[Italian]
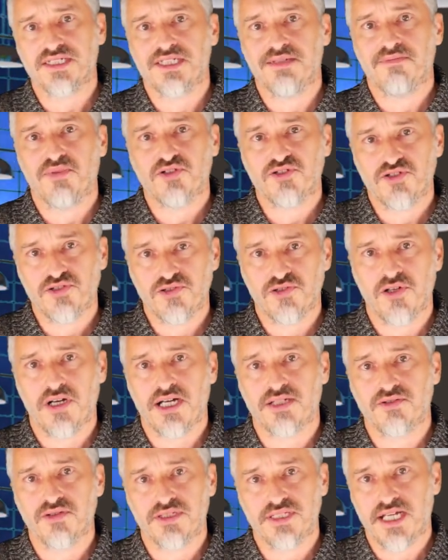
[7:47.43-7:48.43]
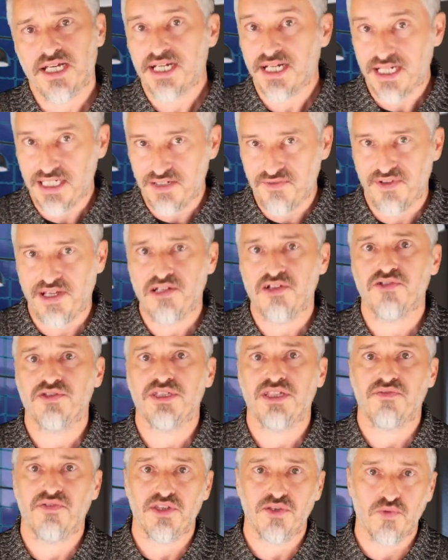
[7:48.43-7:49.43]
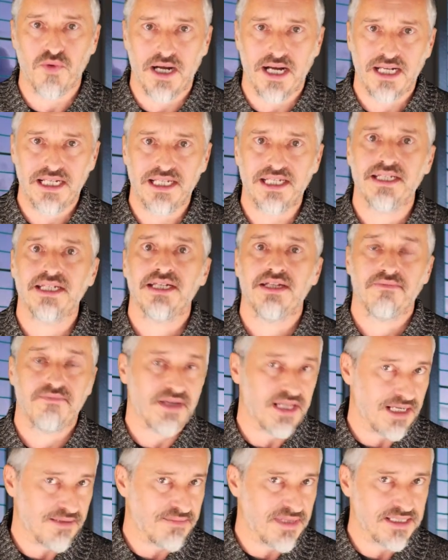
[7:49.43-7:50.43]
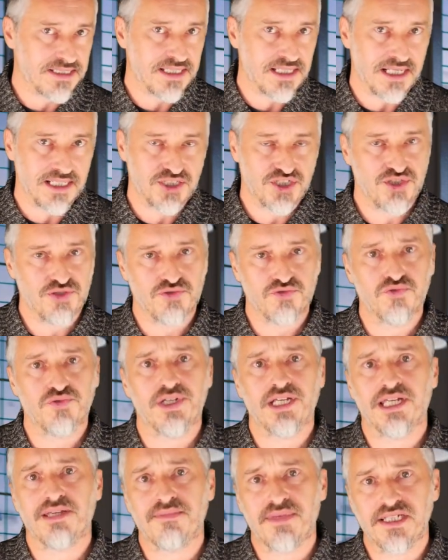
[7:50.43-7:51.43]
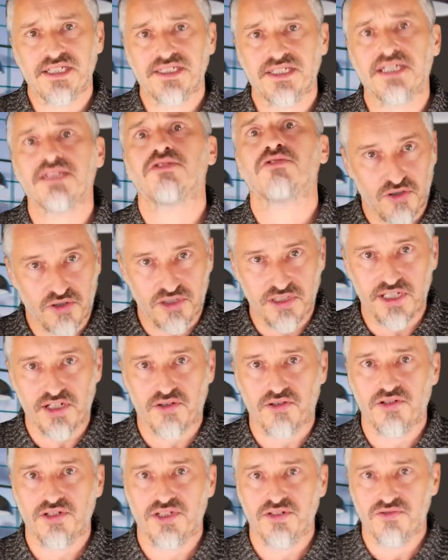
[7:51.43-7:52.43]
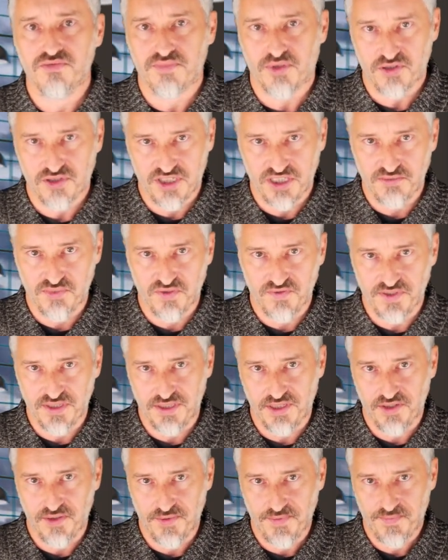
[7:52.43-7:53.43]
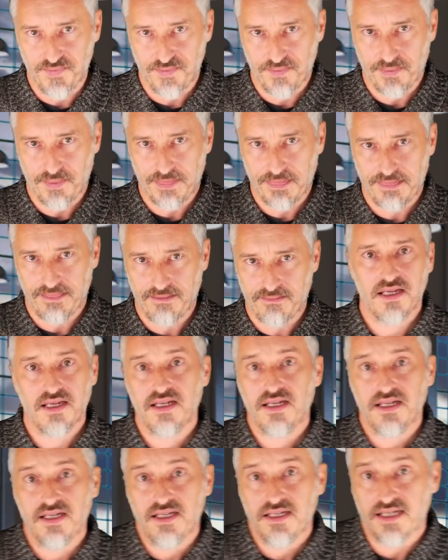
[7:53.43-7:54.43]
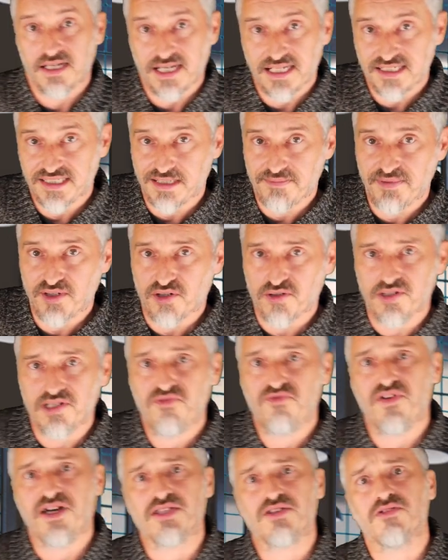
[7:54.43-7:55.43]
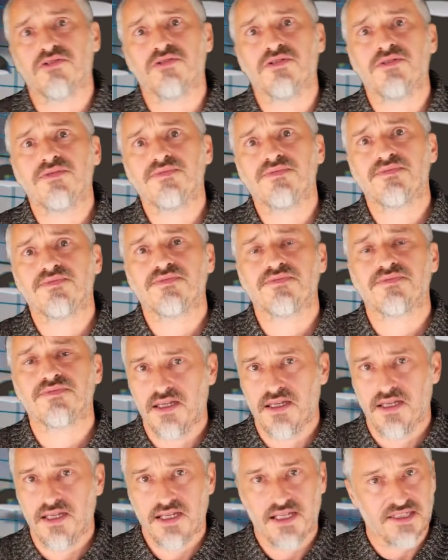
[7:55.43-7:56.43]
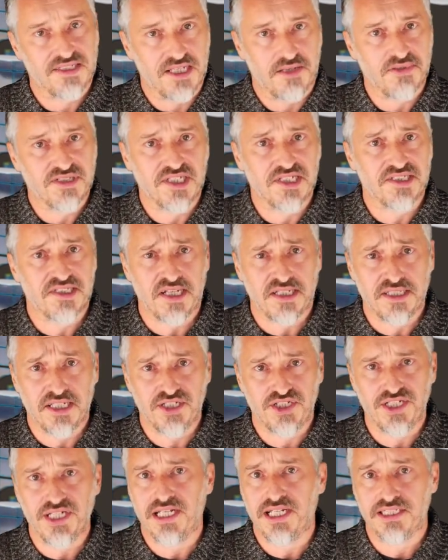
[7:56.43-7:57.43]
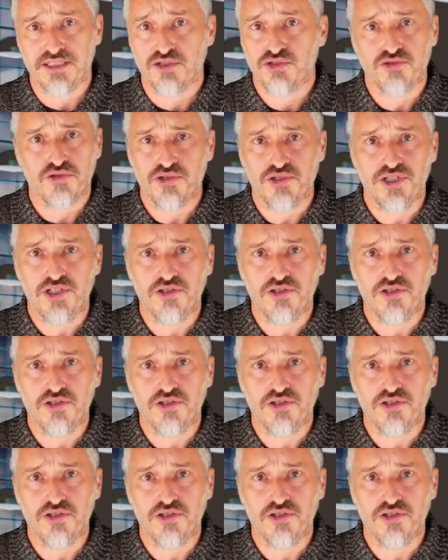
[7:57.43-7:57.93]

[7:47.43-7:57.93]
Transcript: che si possono adottare a livello individuale per abbattere la CO2 emessa tornerò in un prossimo video. Resta però il fatto che se queste strategie le adotto